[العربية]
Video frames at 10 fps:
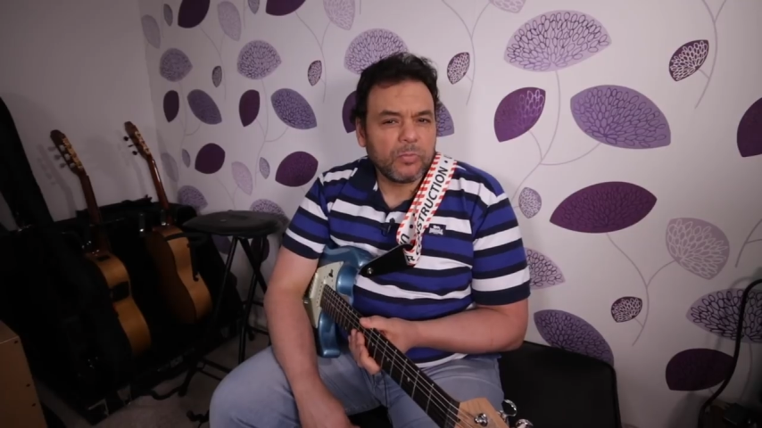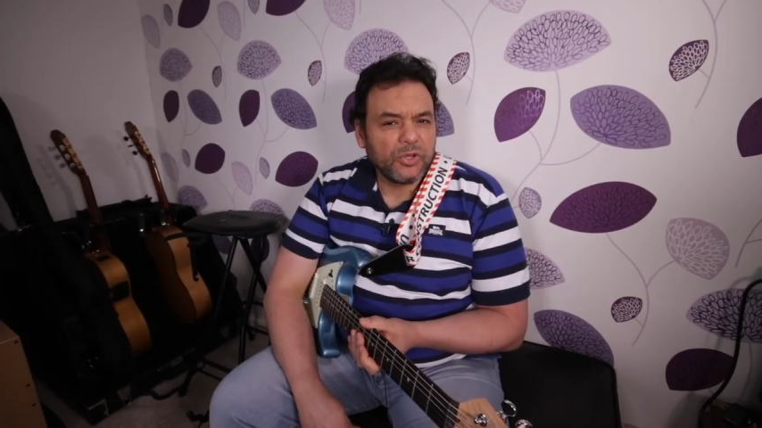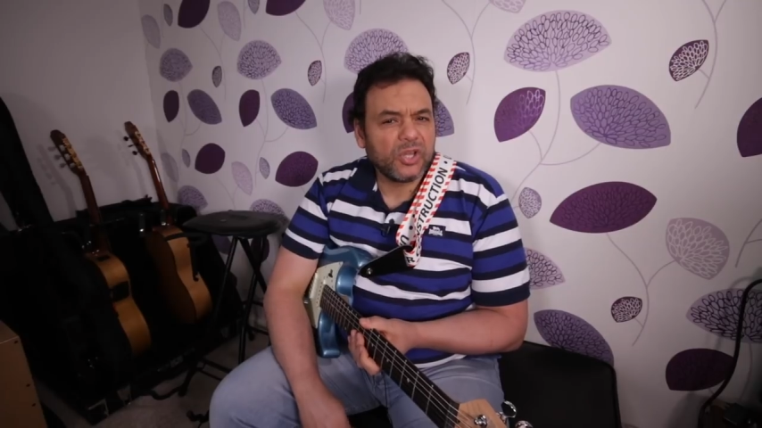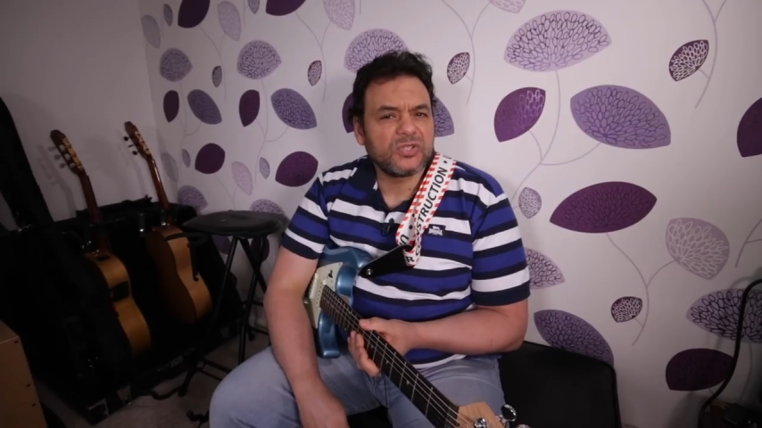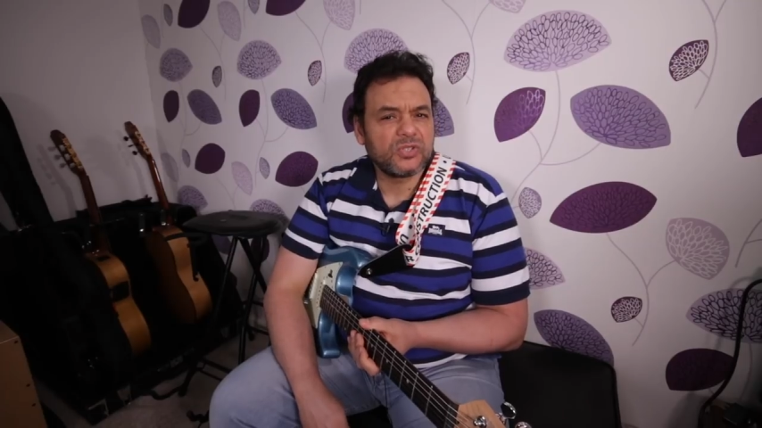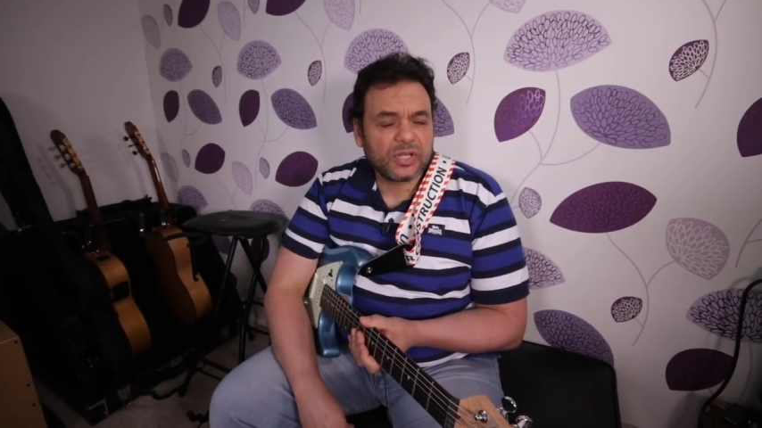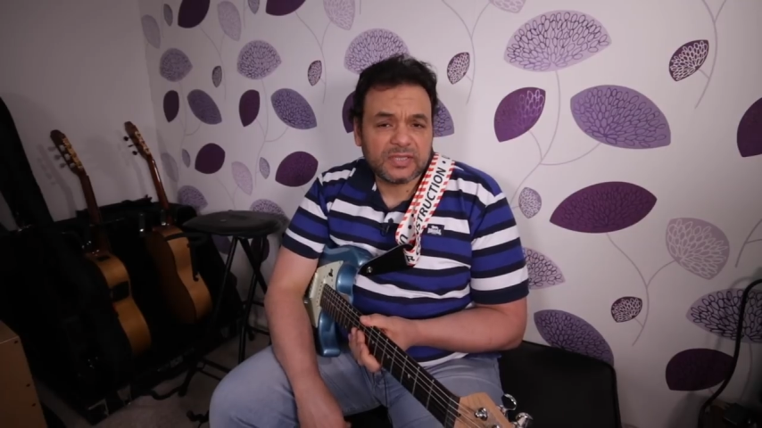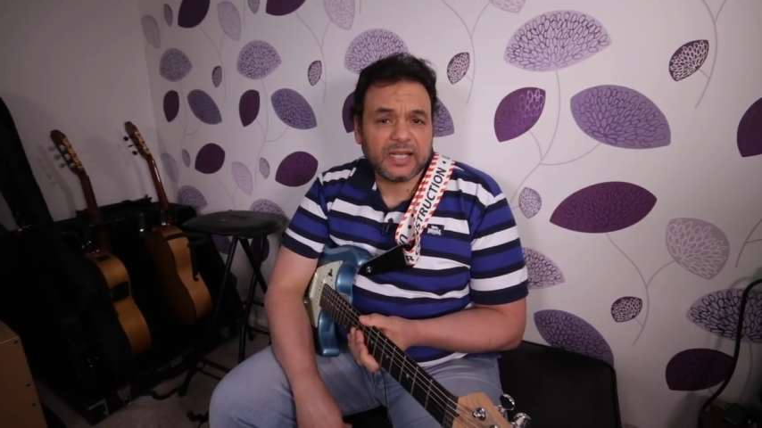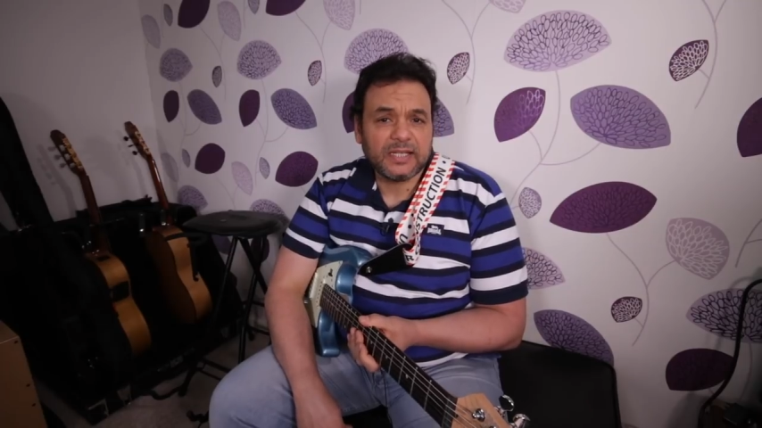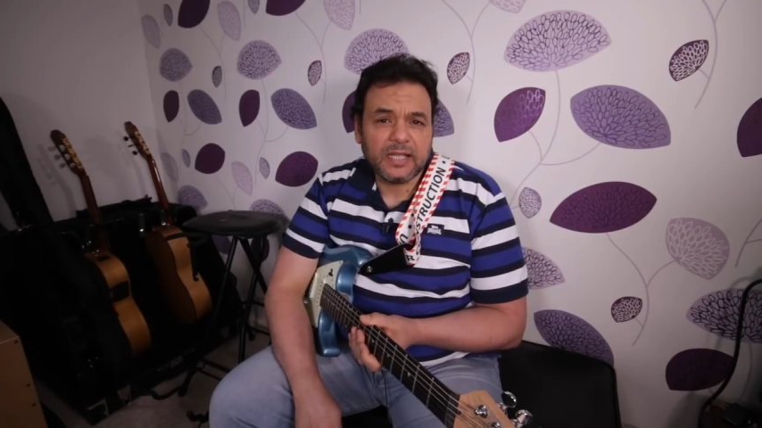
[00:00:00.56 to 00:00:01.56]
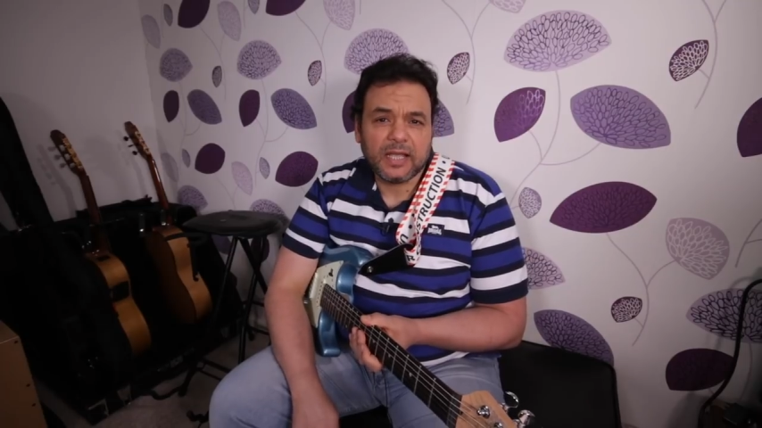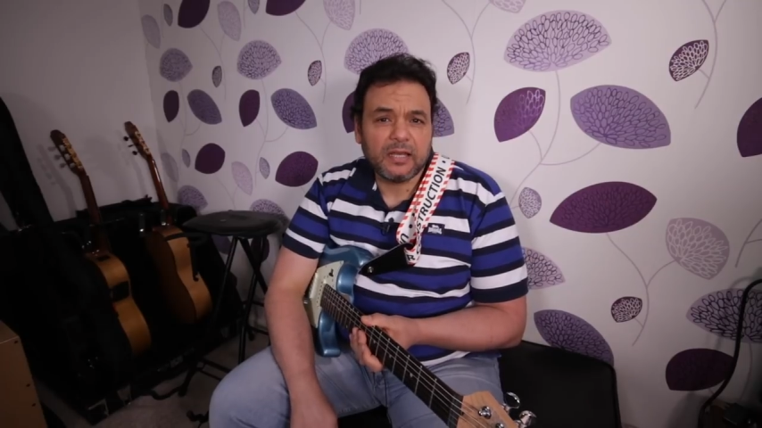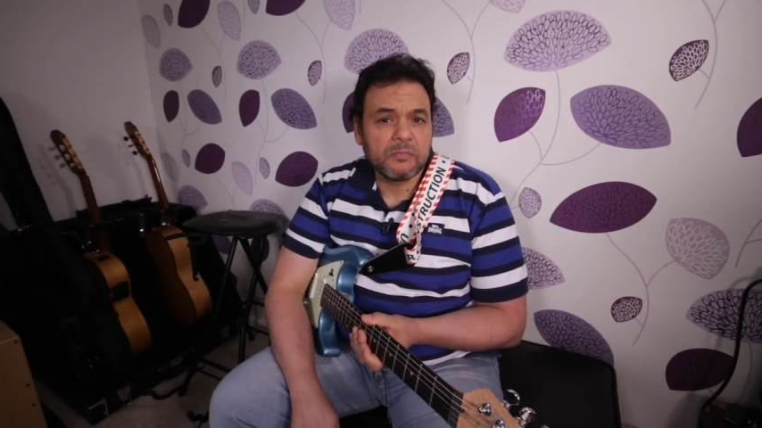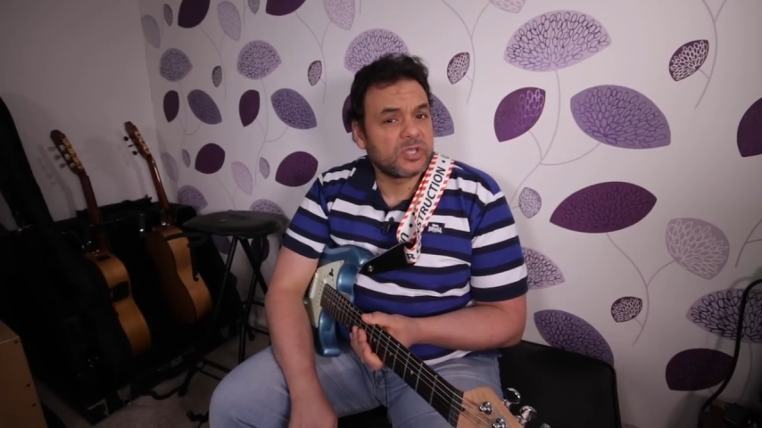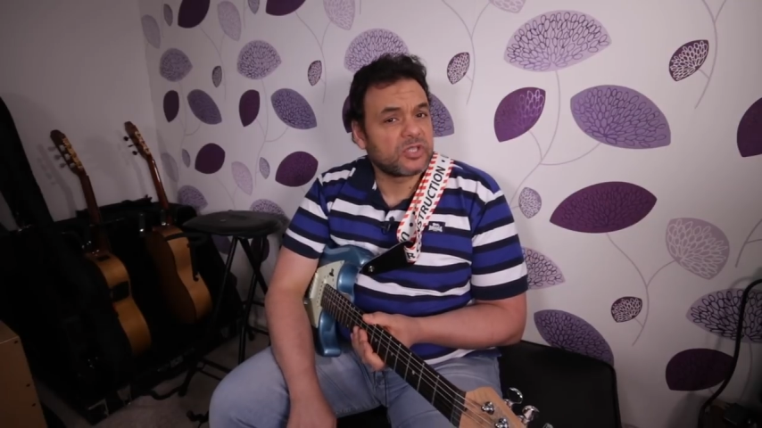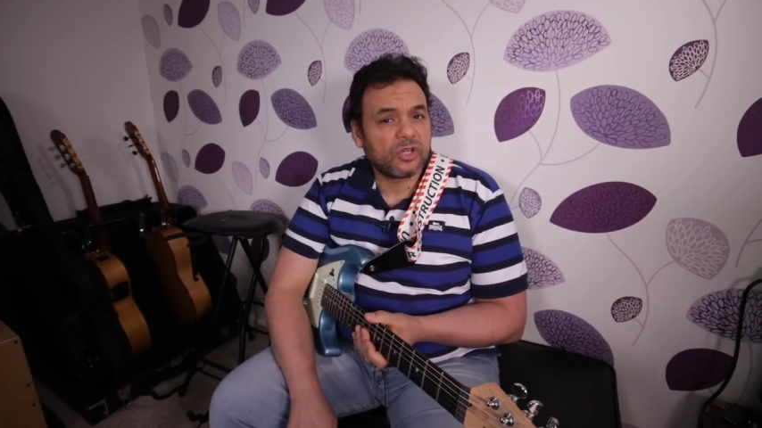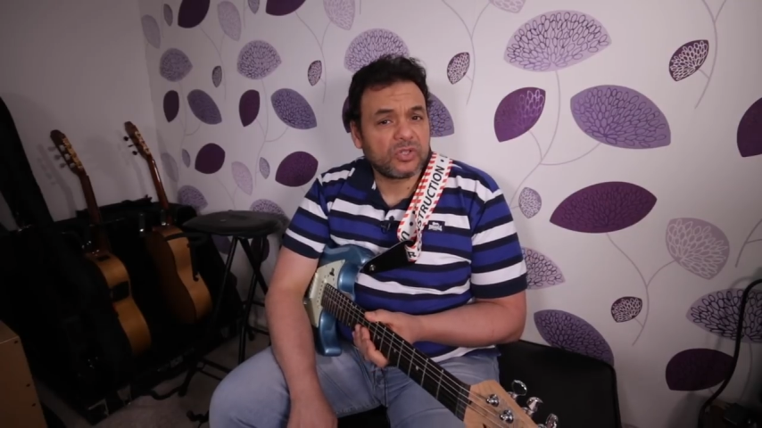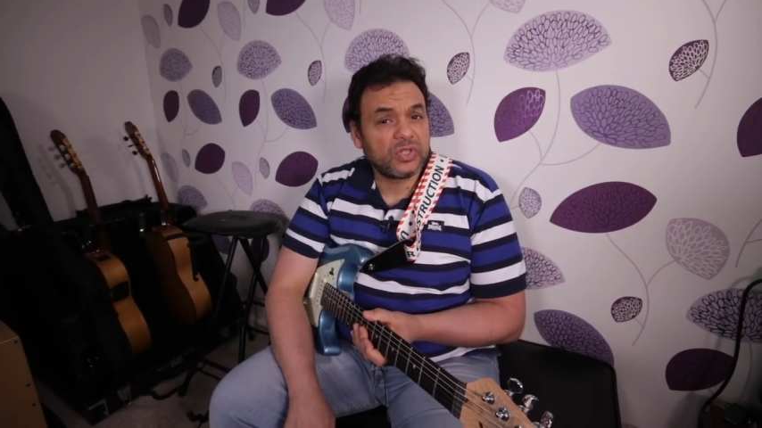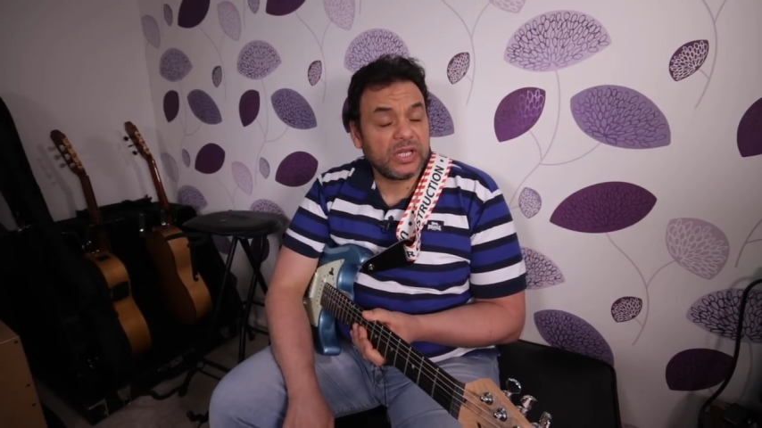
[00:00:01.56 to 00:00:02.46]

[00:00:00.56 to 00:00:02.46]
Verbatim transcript: نظرة تانية لمسطرة